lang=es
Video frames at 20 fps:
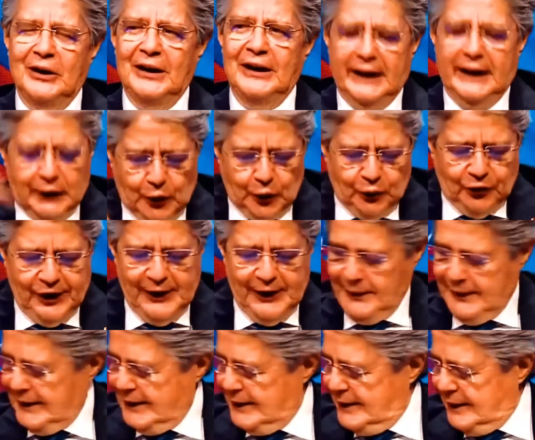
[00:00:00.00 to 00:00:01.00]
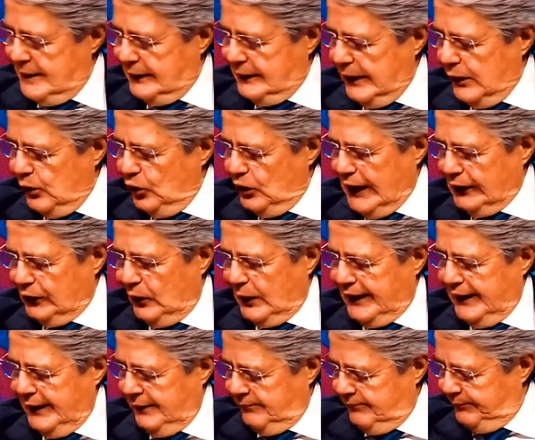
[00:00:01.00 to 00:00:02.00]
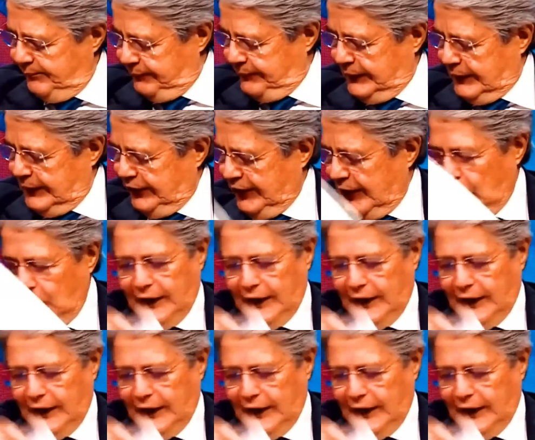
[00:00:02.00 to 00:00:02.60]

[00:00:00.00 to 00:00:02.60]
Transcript: Inclusive, tengo un dato aquí, que se lo